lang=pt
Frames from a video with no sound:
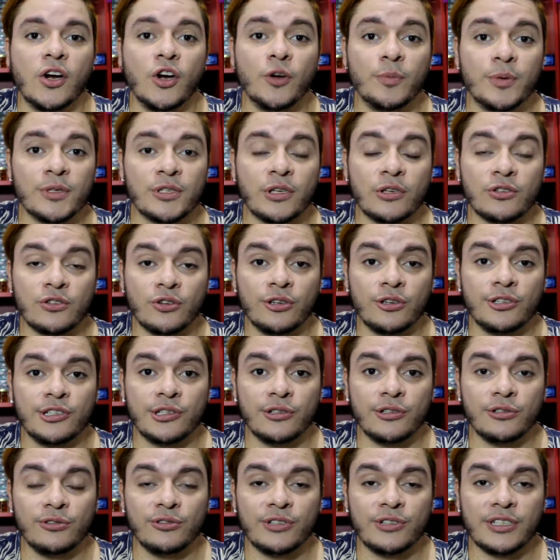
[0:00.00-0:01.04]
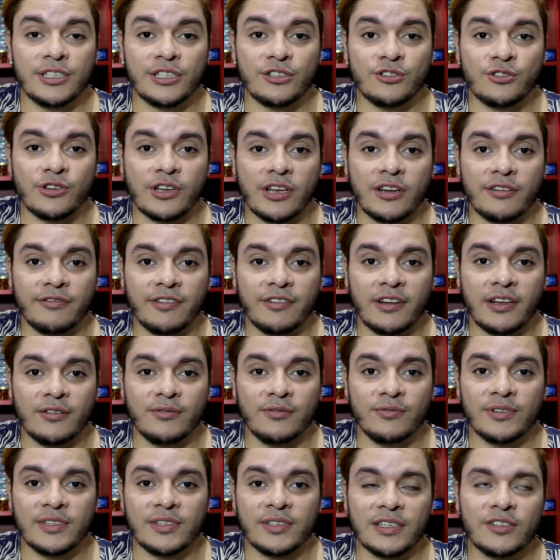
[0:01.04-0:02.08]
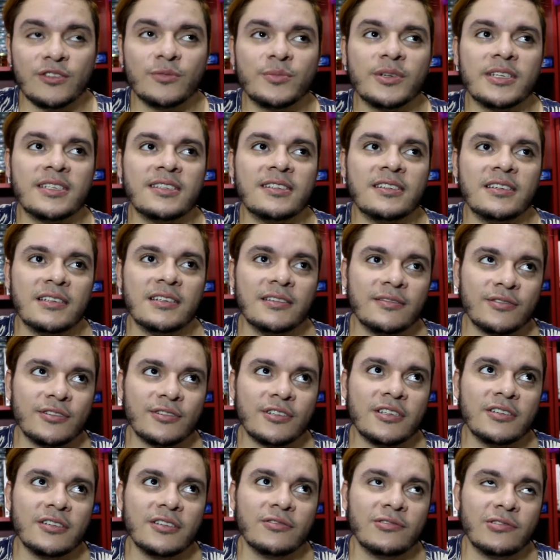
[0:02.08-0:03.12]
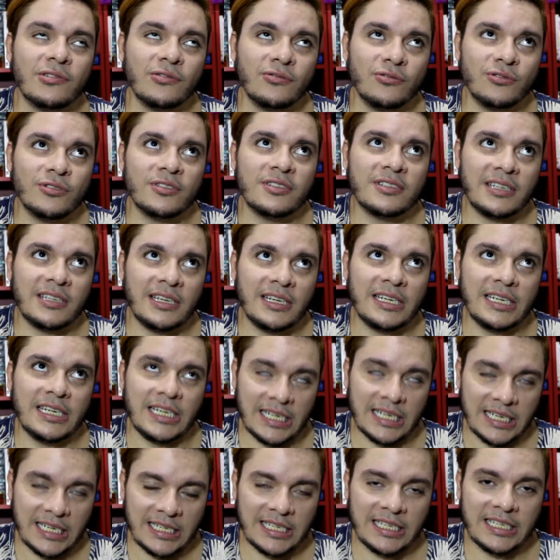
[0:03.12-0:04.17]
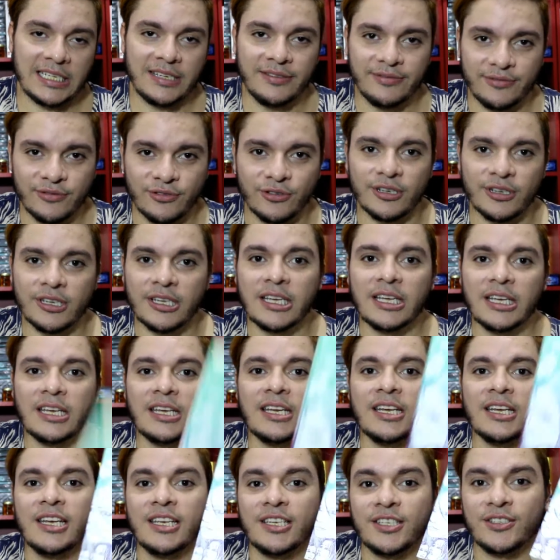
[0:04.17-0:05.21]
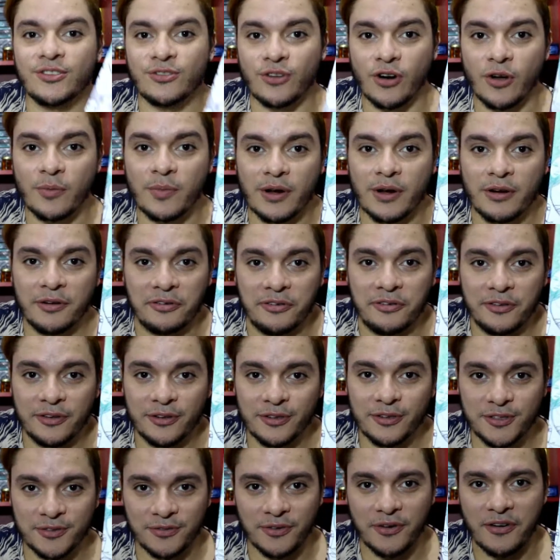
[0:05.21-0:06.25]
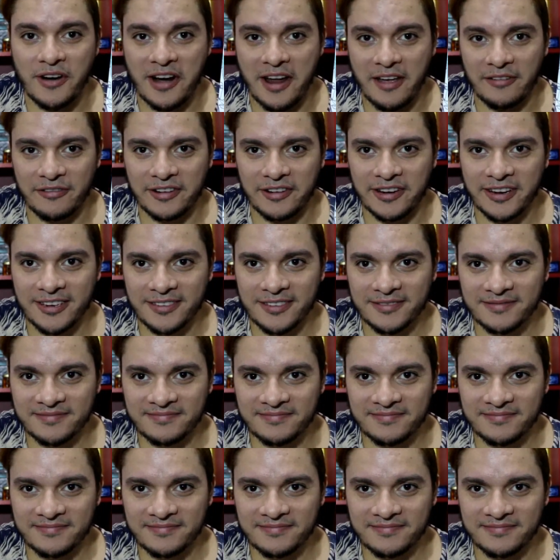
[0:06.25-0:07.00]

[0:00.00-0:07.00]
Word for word: Oi pessoal, sou Rodrigo Lucas e eu quero falar com vocês sobre esse livro que eu não gostei nada, que foi Strawberry Fields Forever.